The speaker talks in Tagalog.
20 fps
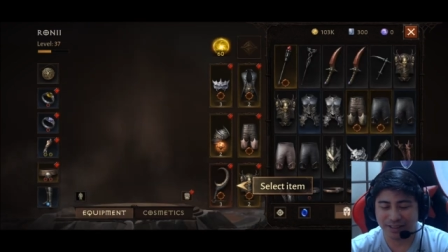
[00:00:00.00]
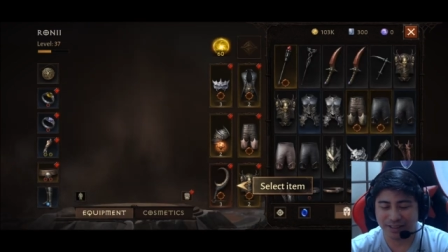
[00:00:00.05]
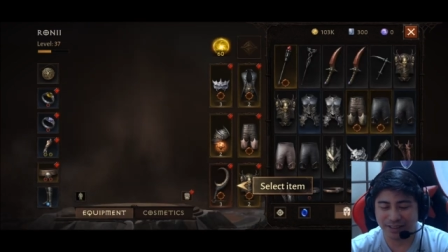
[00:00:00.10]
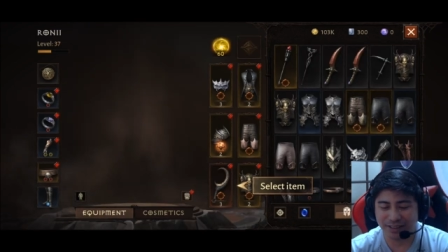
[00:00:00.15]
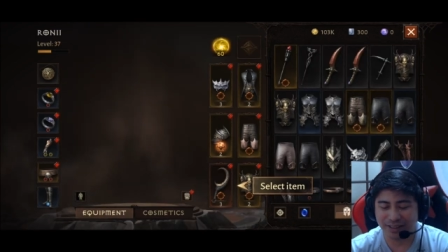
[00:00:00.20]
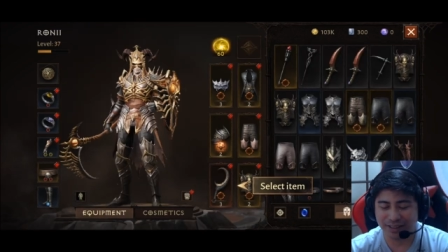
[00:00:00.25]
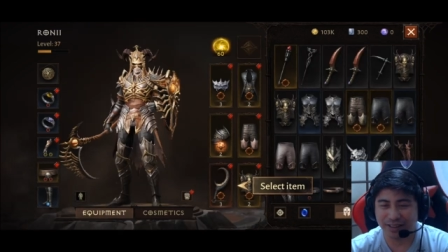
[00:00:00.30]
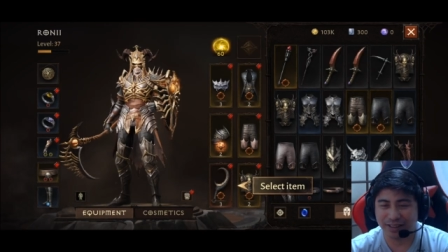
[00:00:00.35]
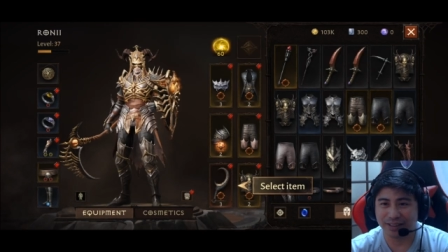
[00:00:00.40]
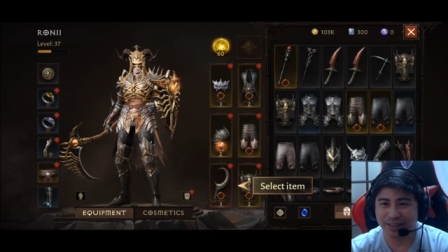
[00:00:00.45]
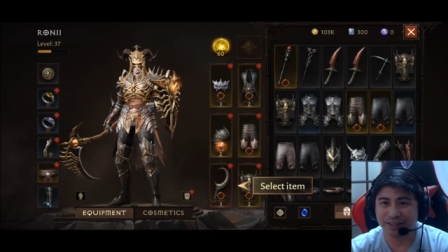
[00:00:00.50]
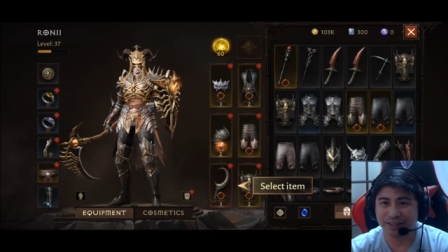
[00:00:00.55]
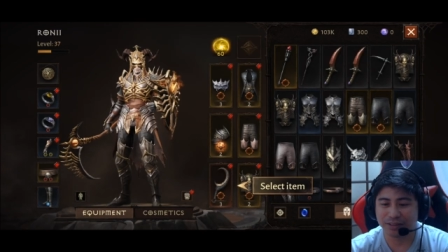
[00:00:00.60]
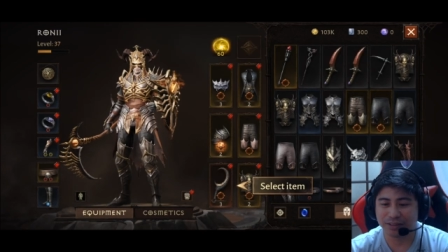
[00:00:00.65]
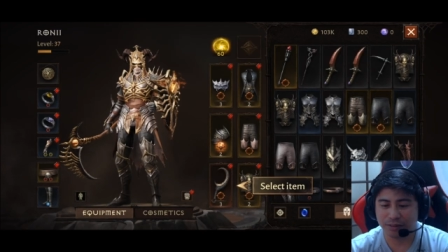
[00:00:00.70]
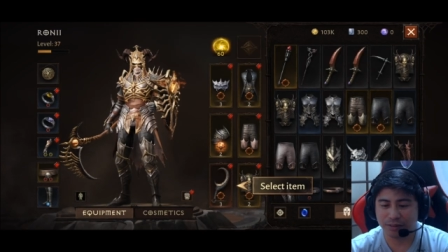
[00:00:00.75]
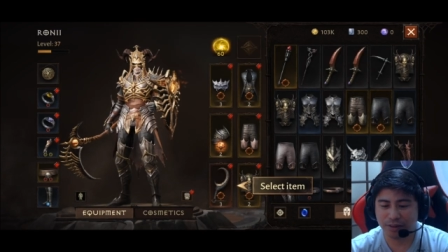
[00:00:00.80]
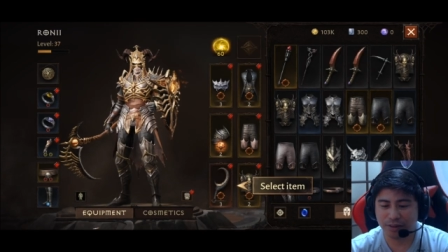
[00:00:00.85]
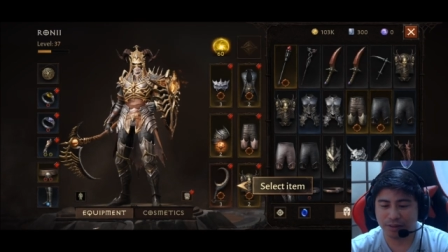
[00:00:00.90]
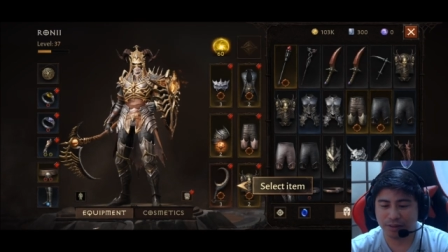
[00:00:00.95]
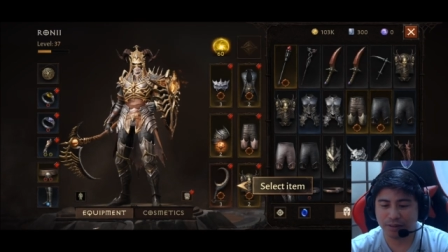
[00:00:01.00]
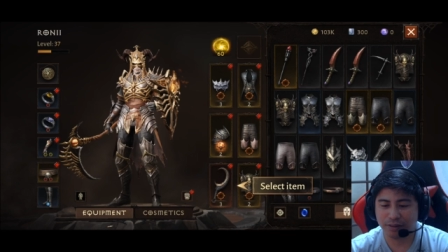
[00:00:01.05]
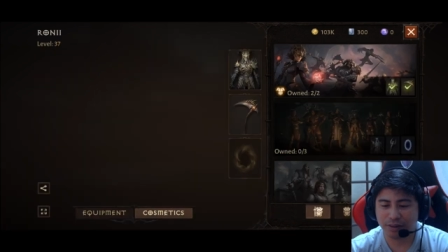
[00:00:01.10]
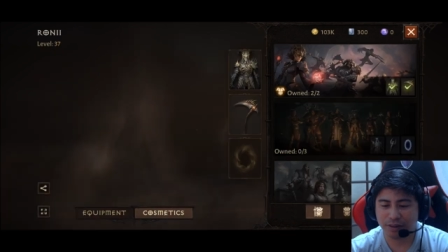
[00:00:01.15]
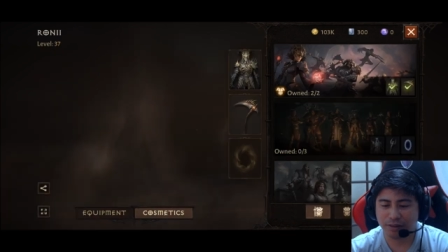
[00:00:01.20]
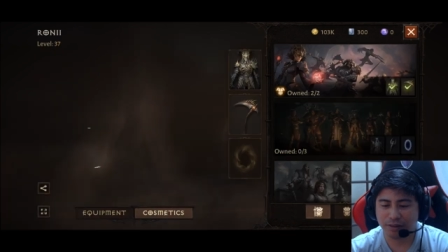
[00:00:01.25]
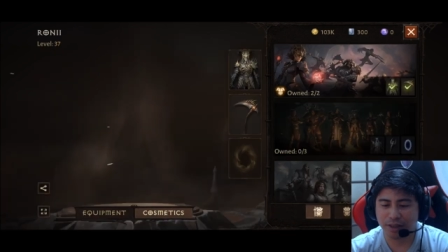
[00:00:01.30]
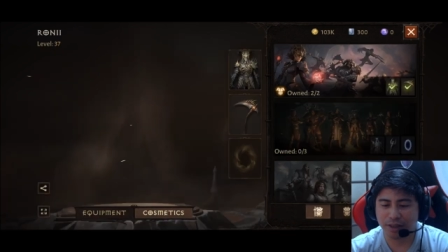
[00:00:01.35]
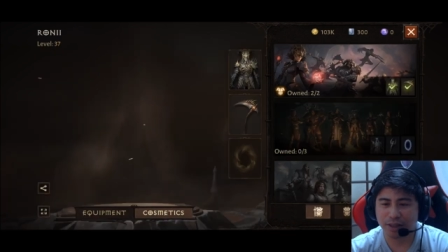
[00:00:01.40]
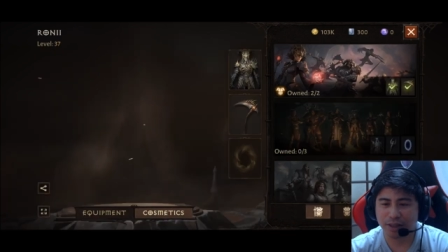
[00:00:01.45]
Na, ano, so,
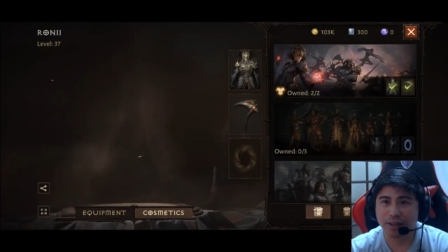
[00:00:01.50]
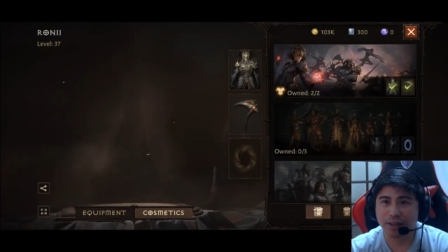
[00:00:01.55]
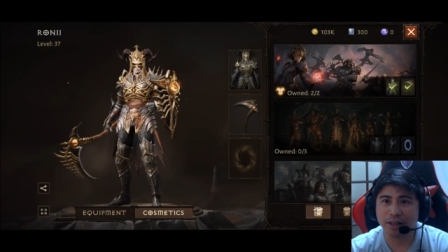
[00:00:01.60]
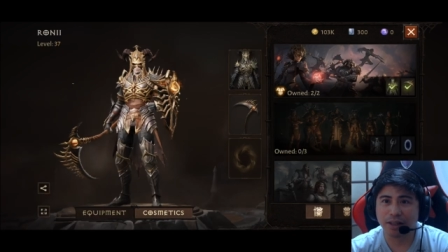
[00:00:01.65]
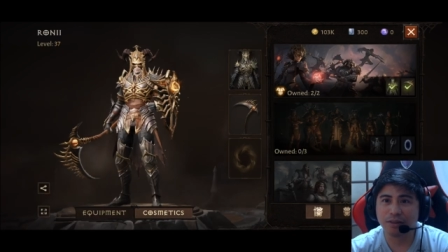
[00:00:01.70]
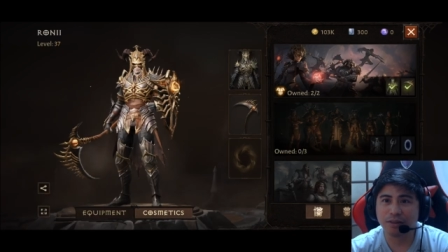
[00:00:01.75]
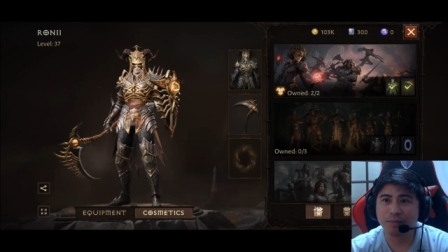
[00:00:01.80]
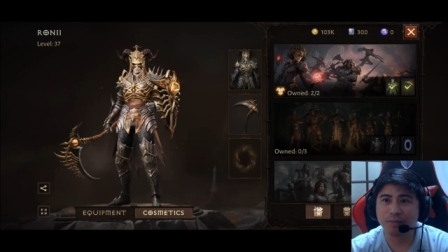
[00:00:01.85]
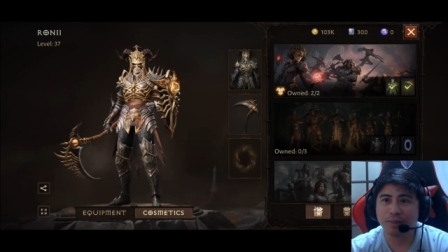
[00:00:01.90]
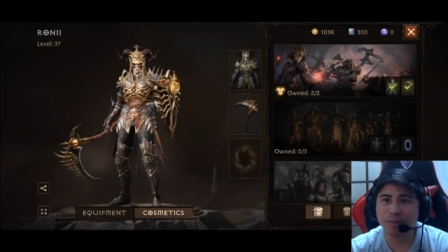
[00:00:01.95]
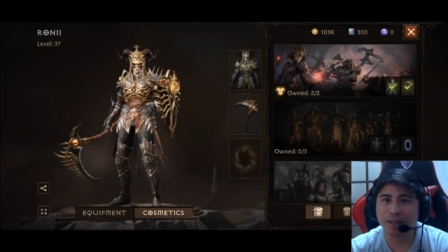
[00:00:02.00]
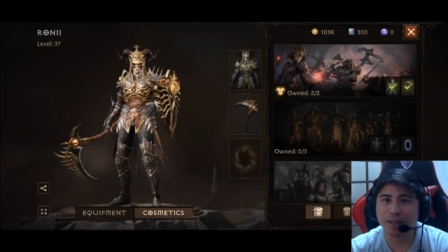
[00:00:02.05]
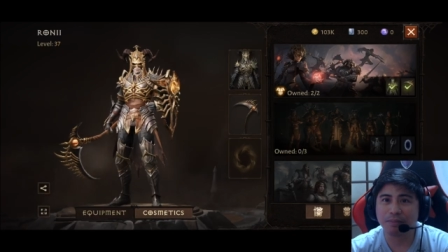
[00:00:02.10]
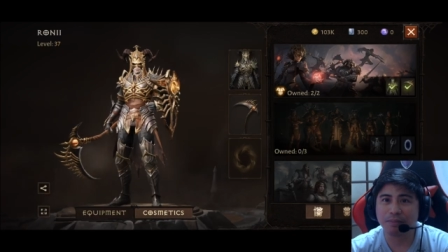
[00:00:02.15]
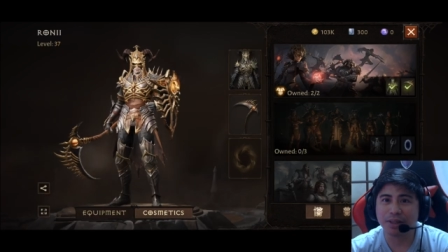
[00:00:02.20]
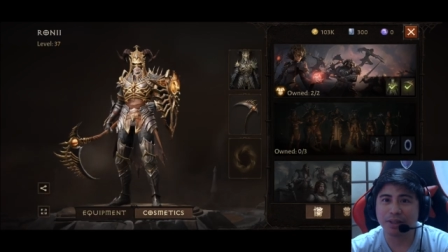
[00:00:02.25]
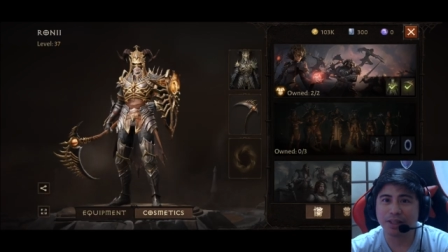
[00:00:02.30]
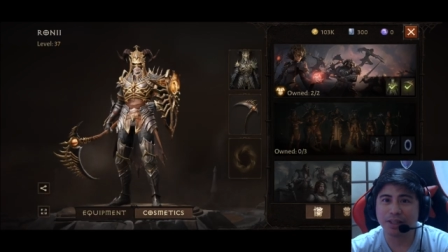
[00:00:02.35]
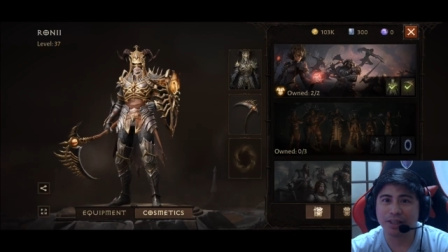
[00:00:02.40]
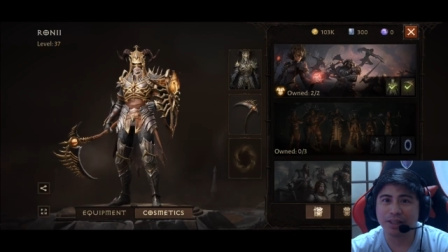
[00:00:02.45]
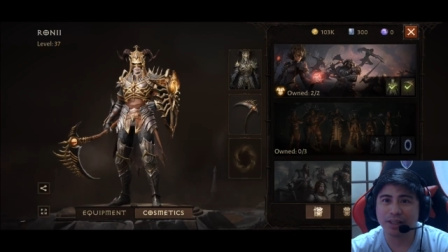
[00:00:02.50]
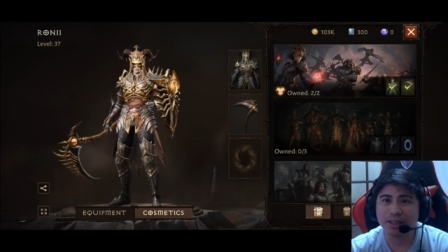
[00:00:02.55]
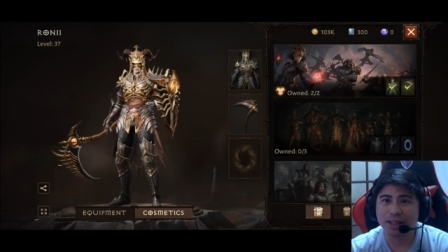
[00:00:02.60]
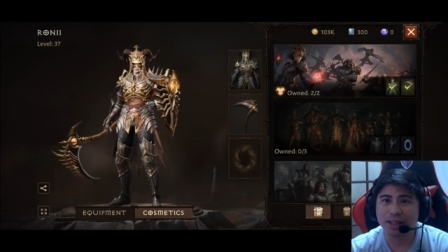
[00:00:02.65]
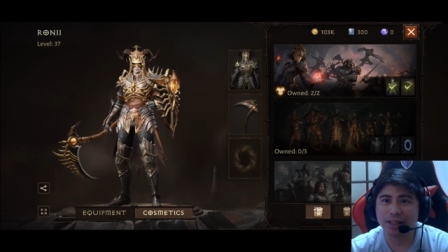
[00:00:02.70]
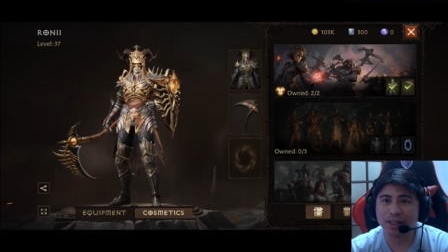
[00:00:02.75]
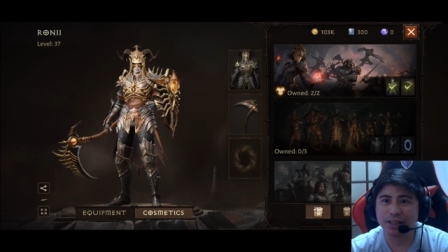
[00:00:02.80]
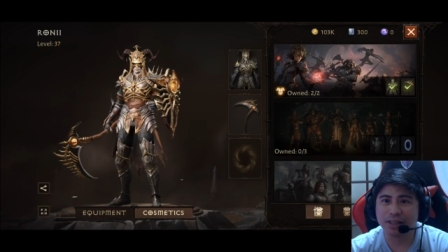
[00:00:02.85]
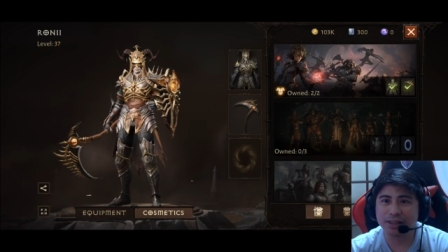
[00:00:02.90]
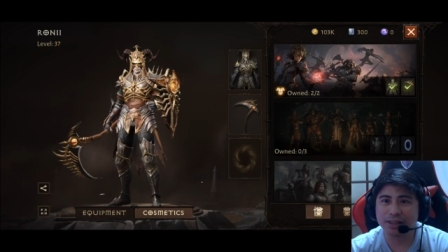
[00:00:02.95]
ano yata to, permanent
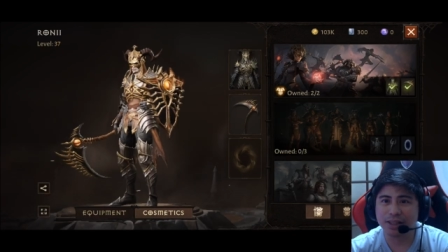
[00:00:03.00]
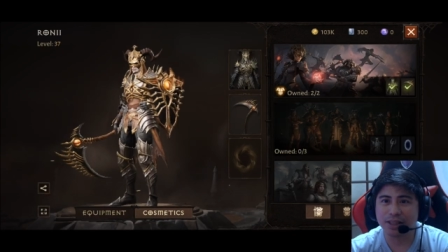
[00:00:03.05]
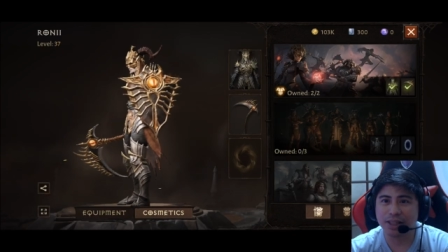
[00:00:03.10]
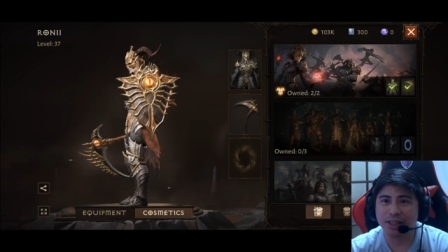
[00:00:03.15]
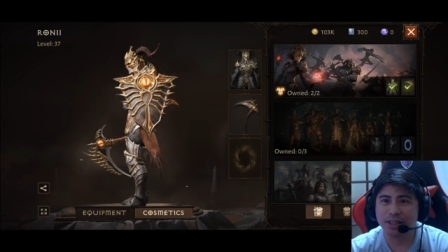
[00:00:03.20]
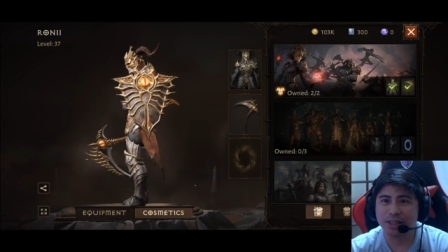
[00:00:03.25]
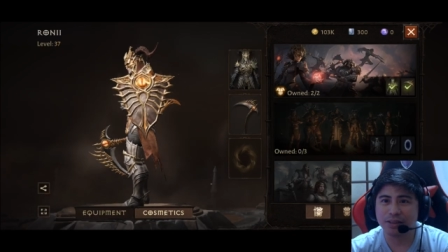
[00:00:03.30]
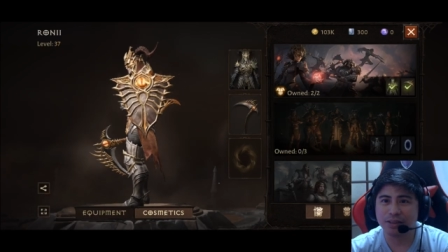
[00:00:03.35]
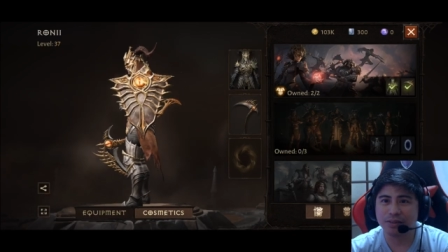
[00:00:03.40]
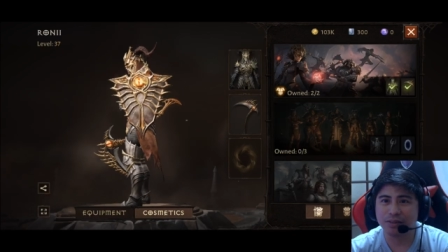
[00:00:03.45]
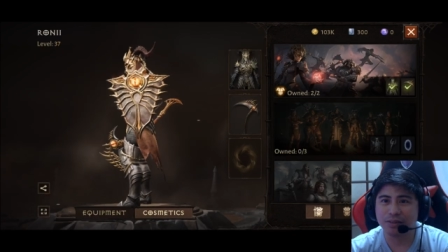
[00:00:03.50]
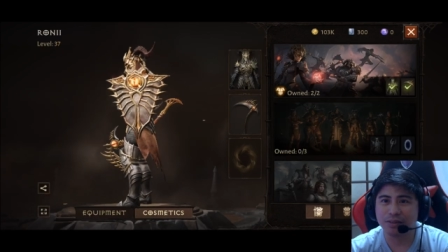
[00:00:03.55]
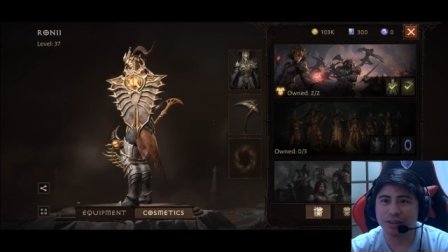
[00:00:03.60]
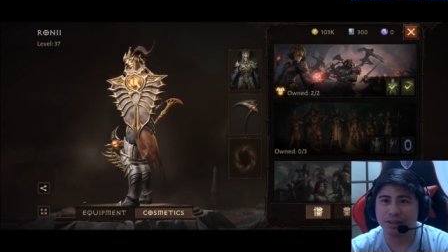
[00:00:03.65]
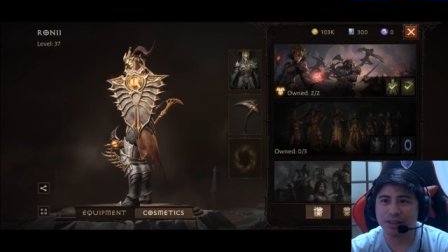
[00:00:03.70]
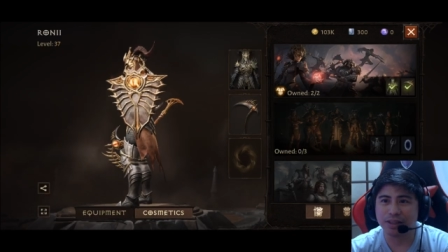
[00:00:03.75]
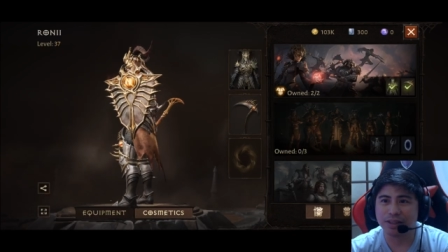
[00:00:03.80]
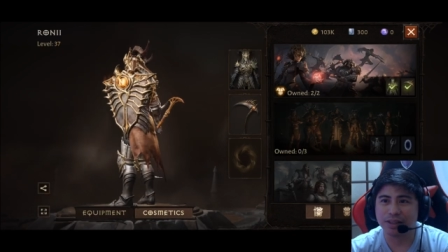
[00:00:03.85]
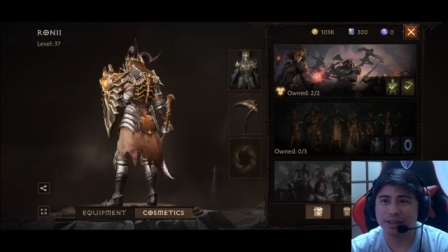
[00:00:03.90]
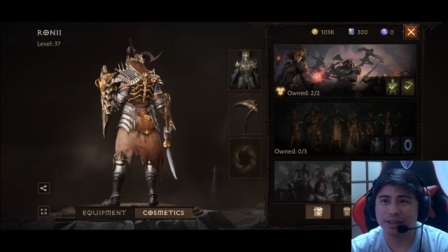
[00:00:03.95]
yung skin ito eh.